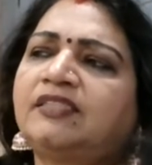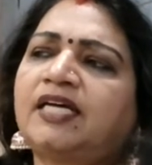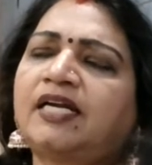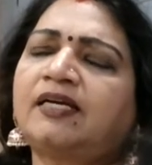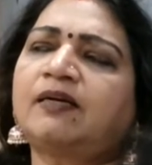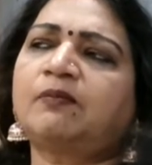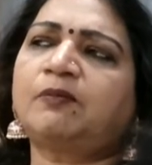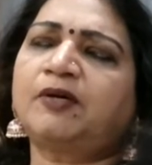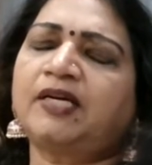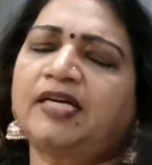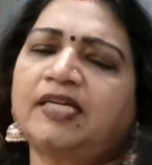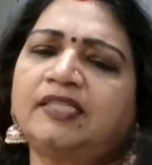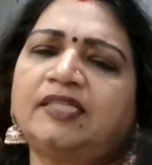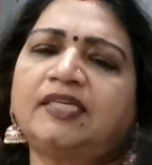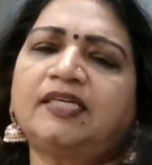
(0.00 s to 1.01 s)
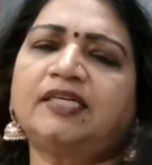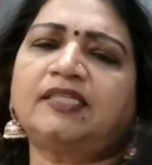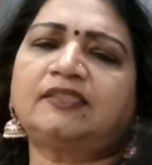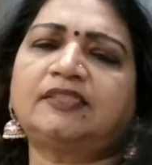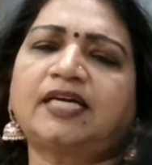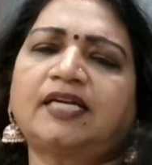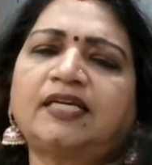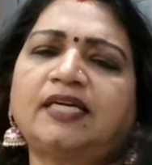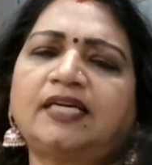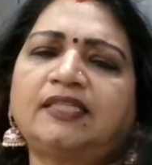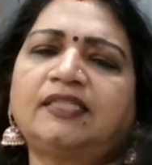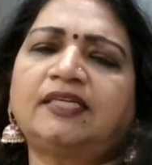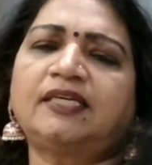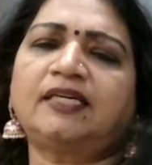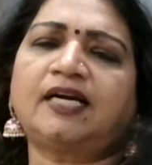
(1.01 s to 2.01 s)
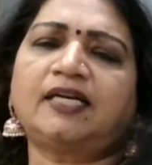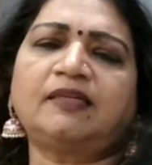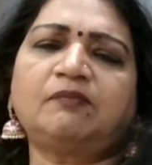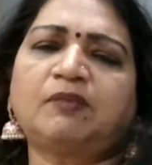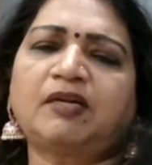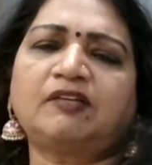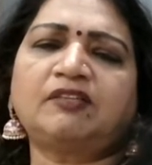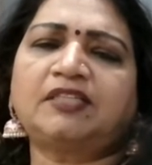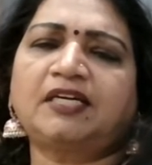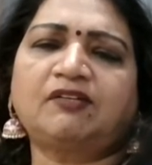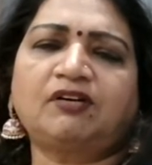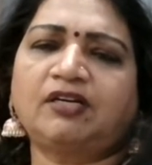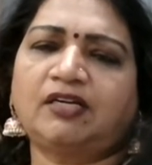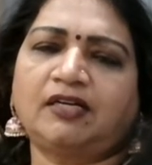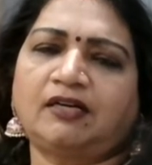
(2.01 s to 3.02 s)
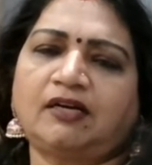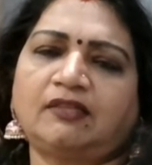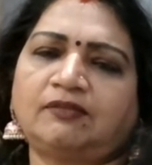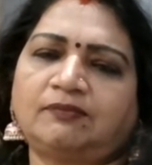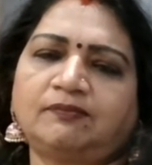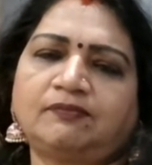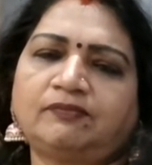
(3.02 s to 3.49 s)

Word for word: జరగబోయేది జరిగేది అని మనం దేవుళ్ళం కాదు